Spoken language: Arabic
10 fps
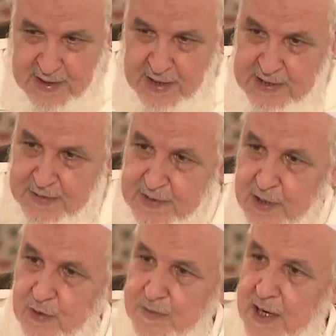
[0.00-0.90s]
أنها
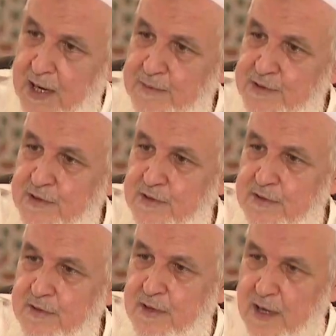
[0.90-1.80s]
تبدأ بالهمج
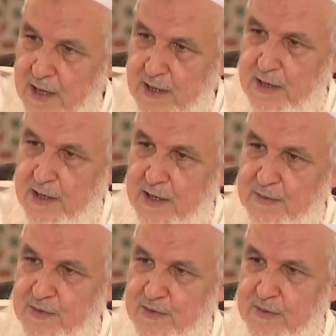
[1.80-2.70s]

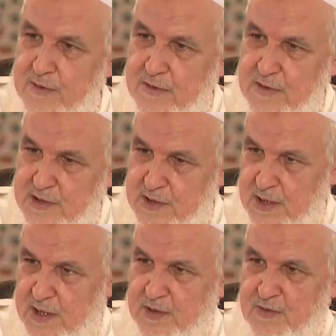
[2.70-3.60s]
الحمد
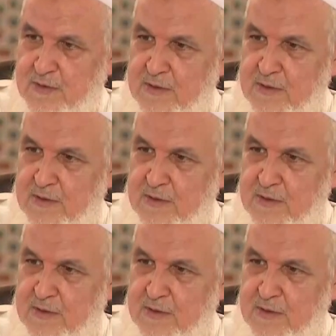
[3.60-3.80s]
عندنا نحن